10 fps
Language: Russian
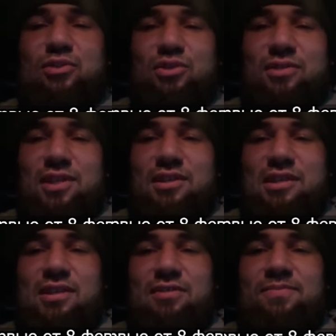тоже,
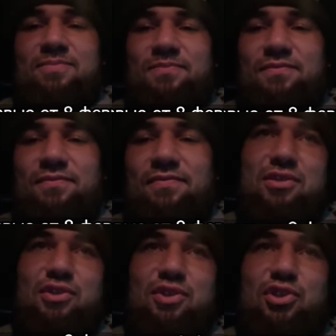Владислав.
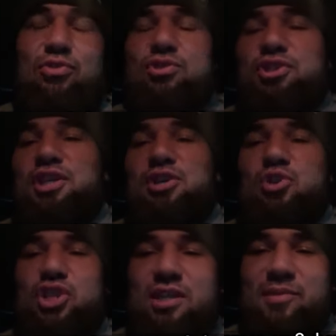Не очень
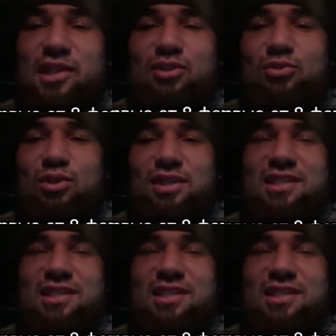хорошая обстановка,